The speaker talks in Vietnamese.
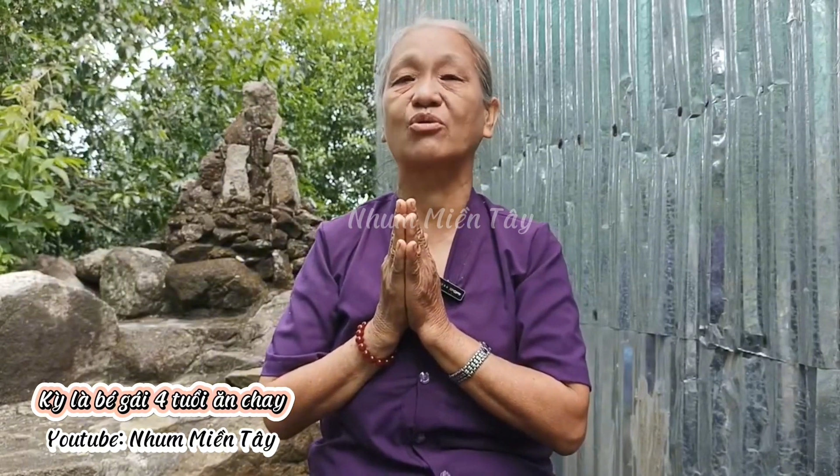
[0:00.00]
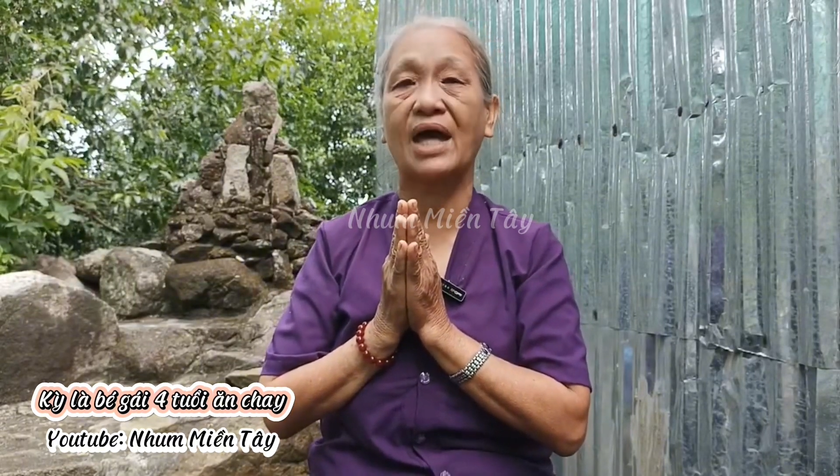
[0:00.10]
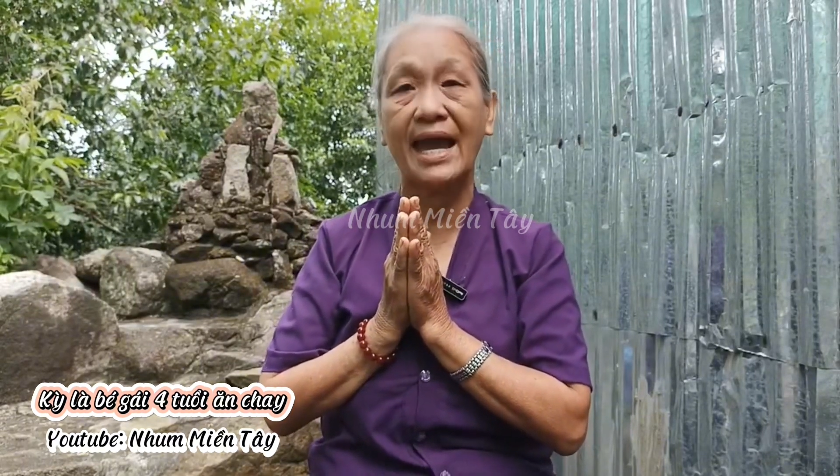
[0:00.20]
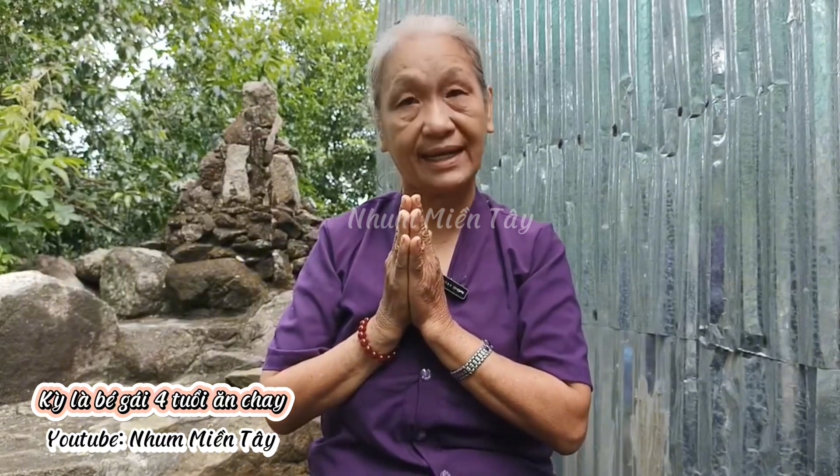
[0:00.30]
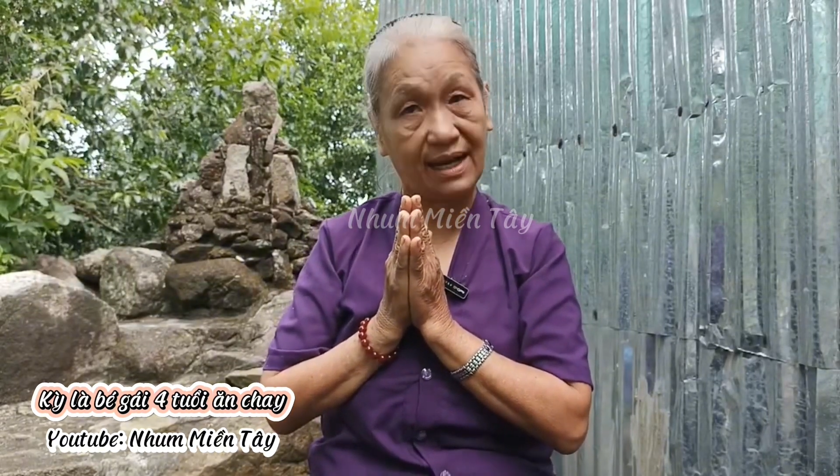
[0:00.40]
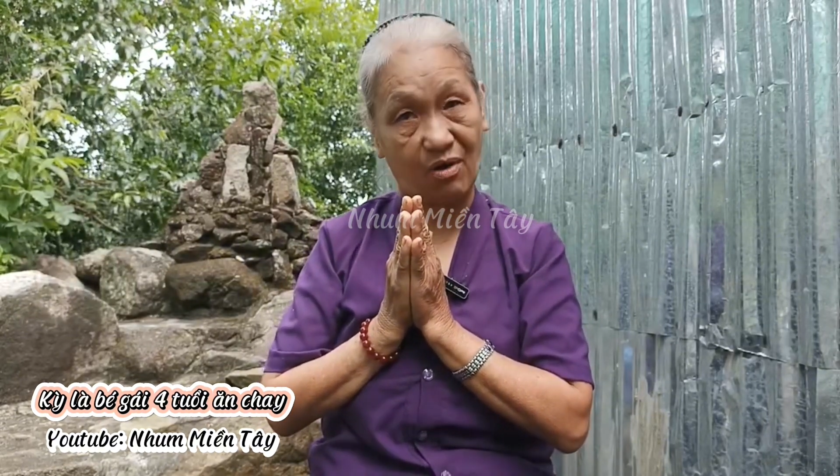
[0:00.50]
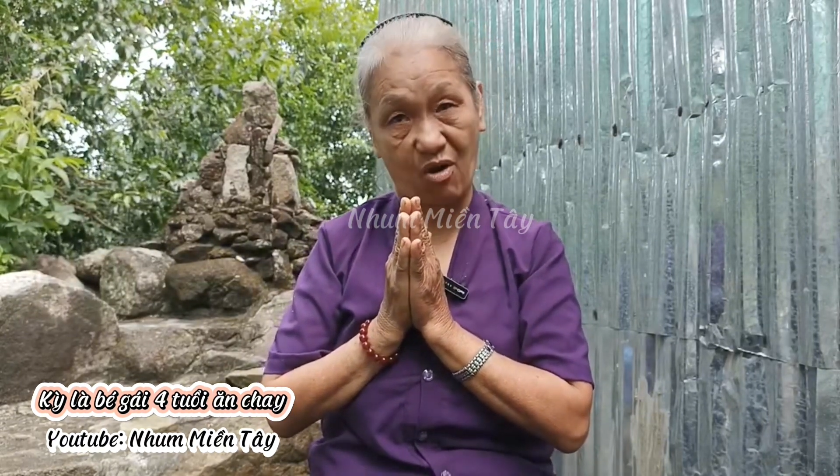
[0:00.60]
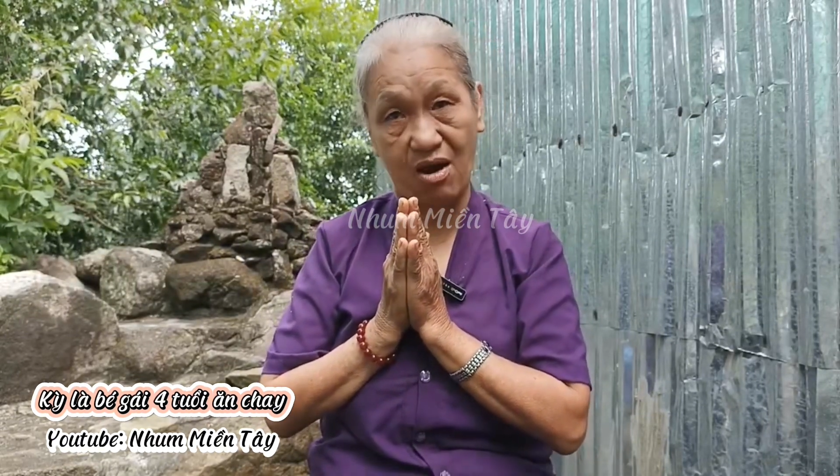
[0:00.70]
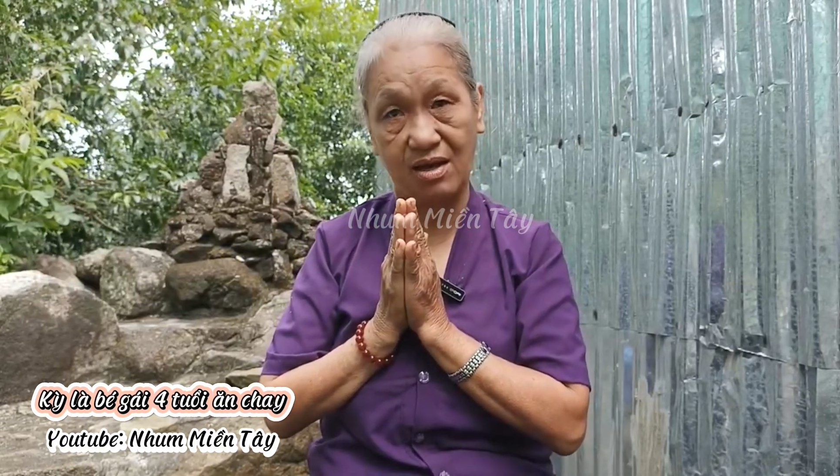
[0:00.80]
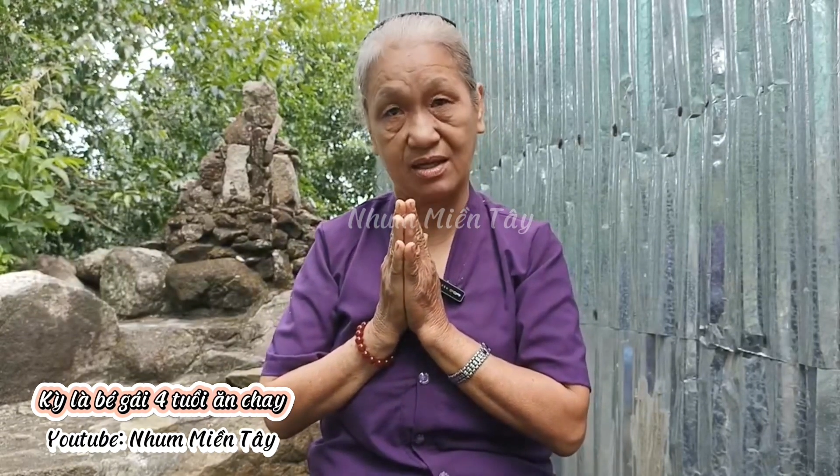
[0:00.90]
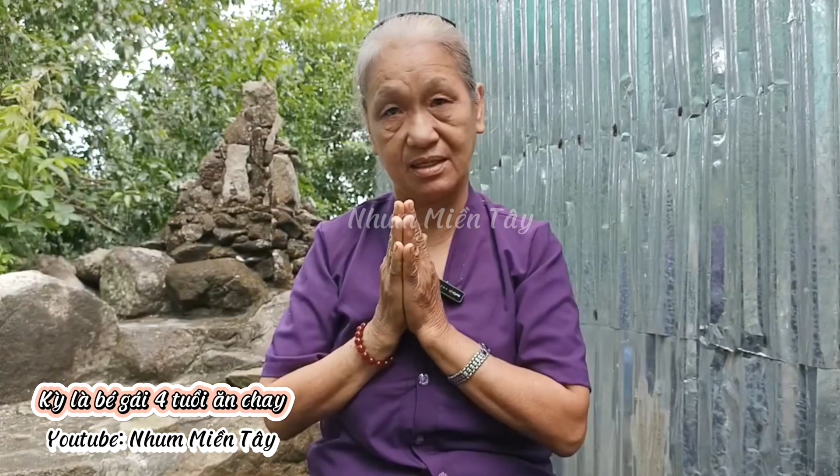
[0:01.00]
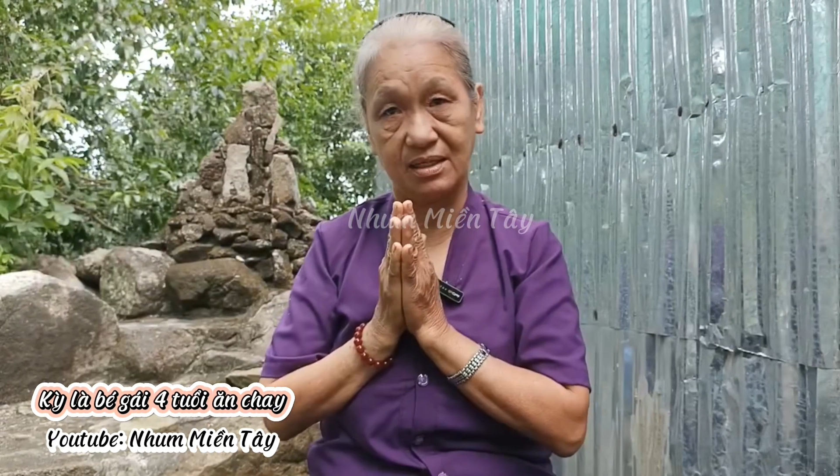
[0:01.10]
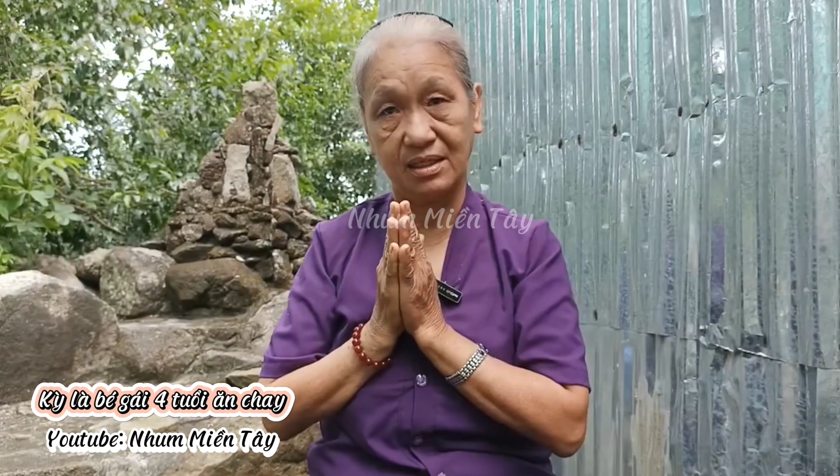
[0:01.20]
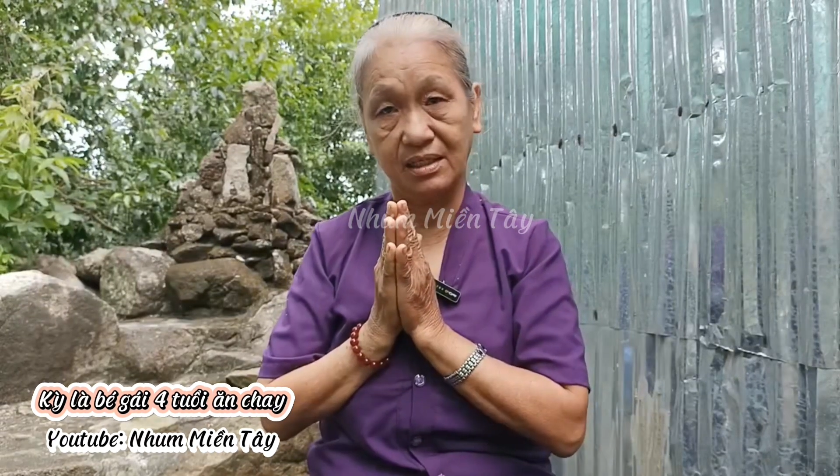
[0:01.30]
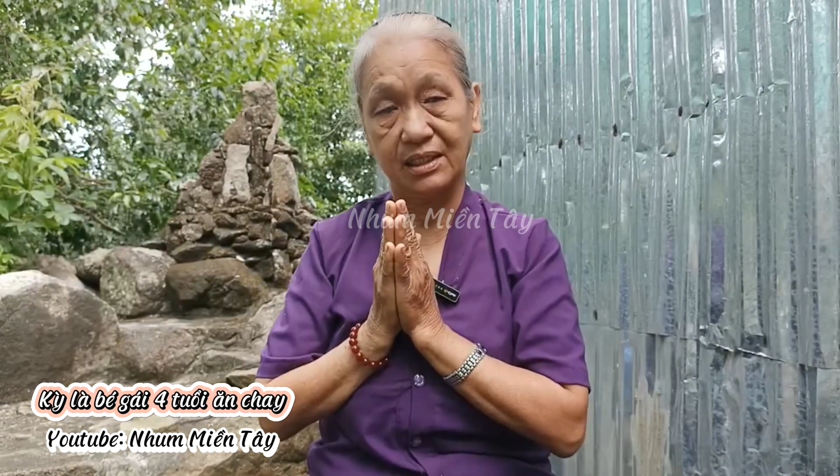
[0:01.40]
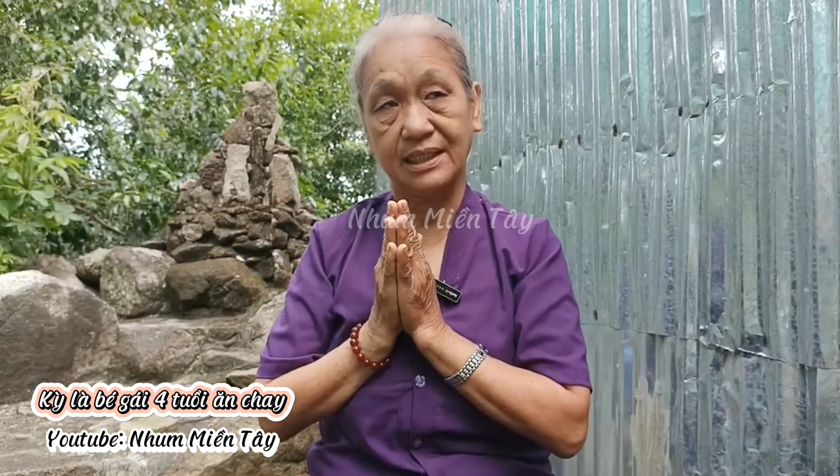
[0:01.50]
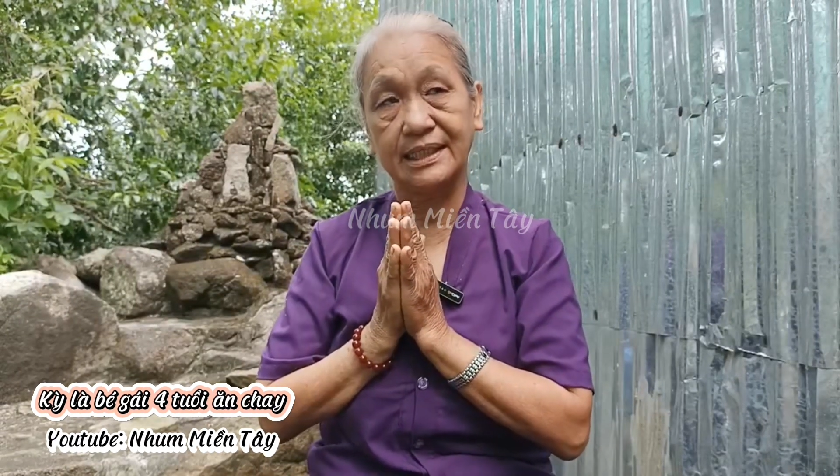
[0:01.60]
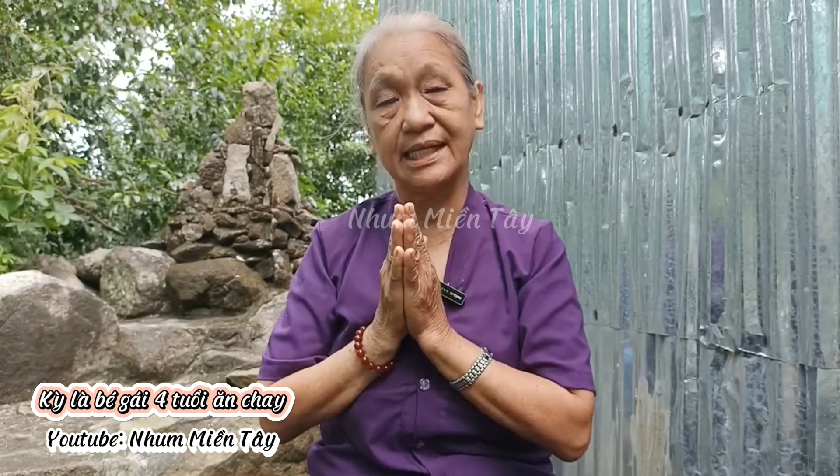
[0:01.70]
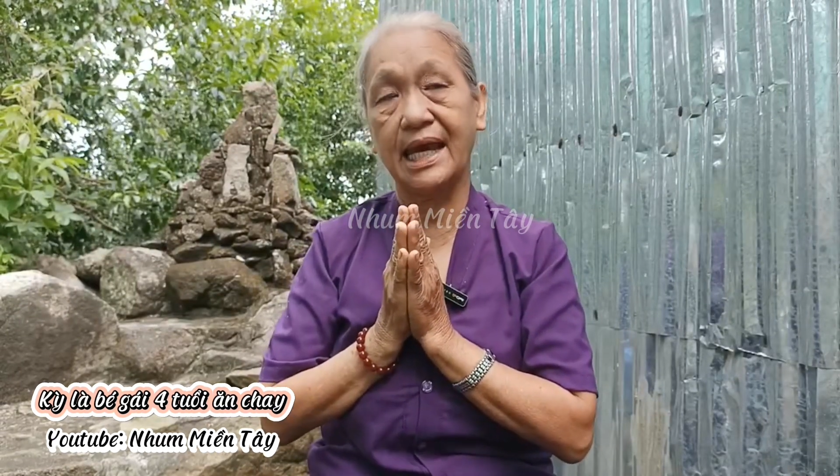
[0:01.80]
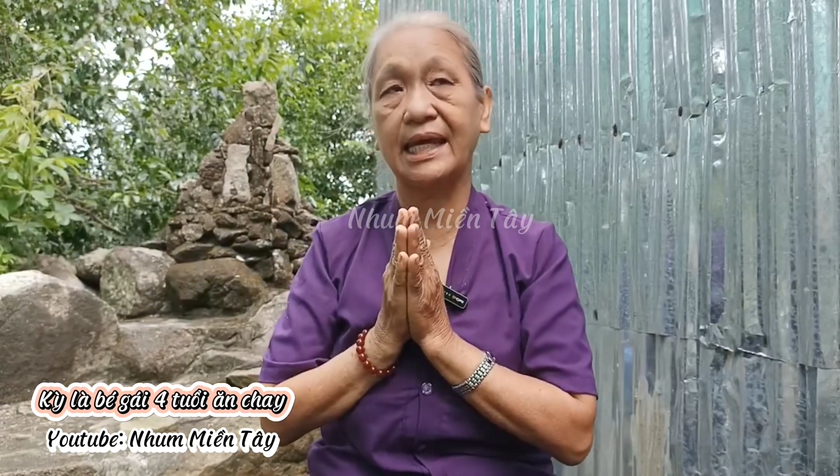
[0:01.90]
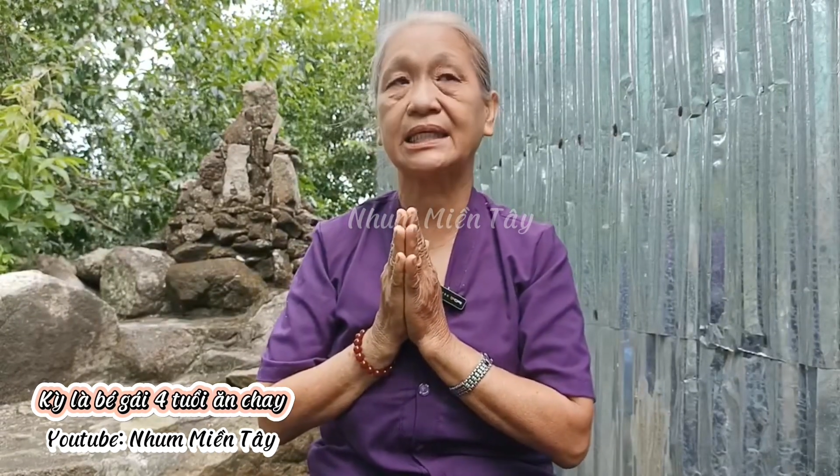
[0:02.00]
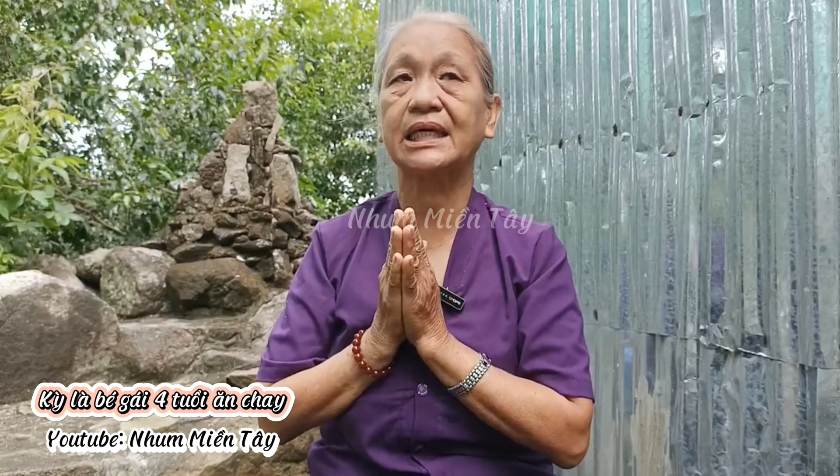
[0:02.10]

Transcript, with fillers: vị bồ tát nào đó yeah.